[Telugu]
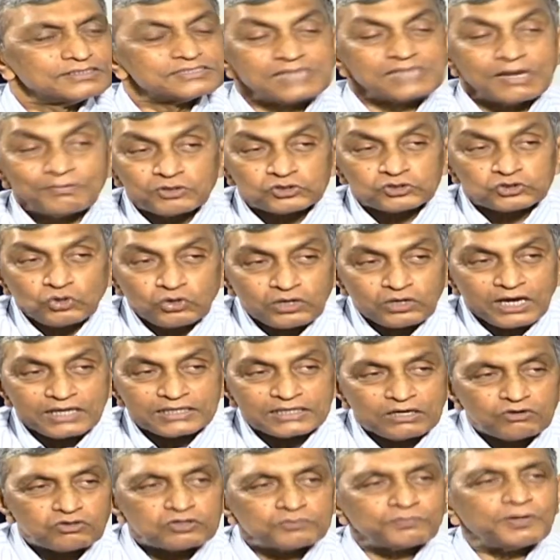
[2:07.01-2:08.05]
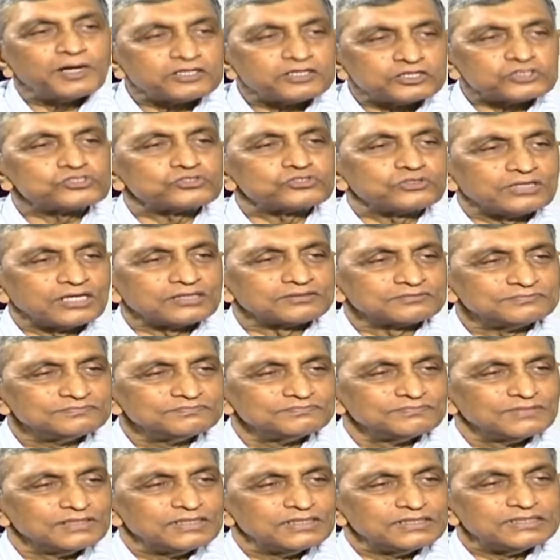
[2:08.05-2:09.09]
సమతూకాన్ని ఎవరు పాటిస్తున్నారు
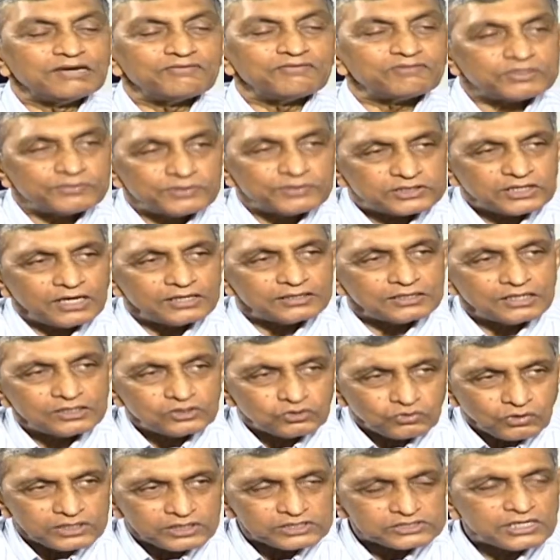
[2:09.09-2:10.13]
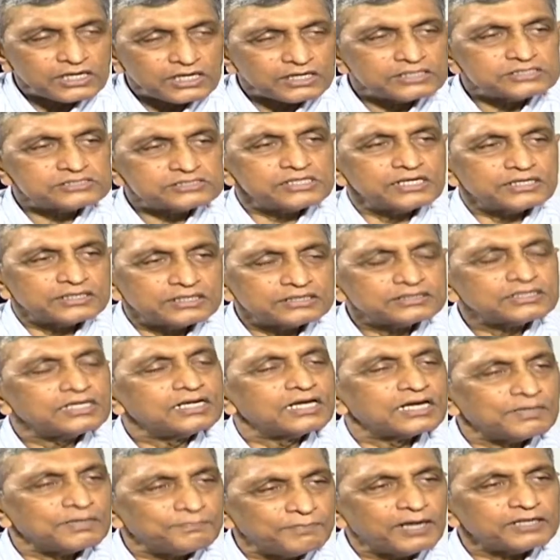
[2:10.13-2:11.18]
ఎవరి విధానాలు కొనసాగించినట్టయితే
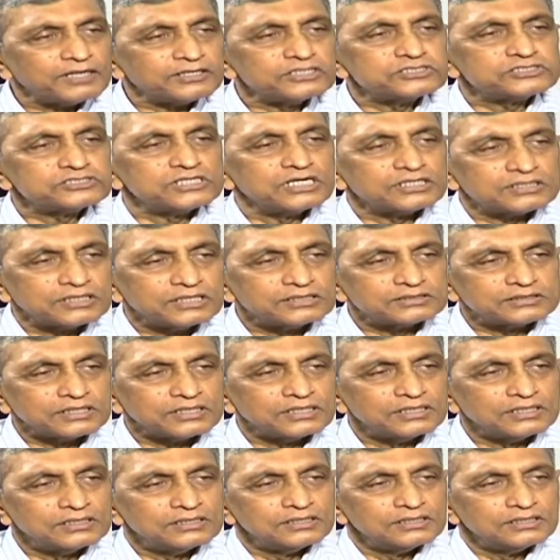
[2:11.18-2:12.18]
లేక పాటించినట్టయితే